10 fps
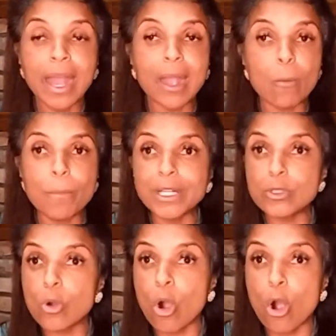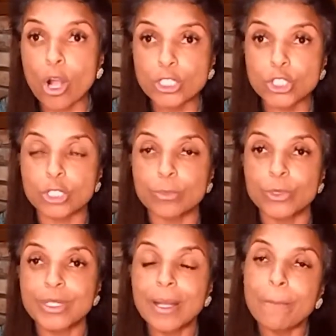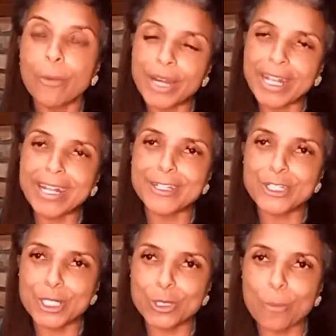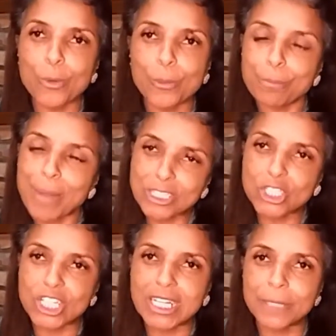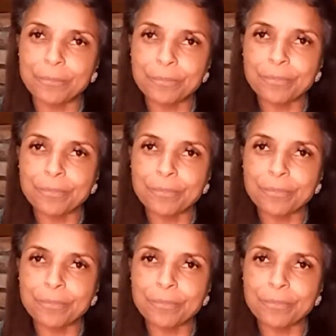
é um banho ótimo, porém regido por Padilha.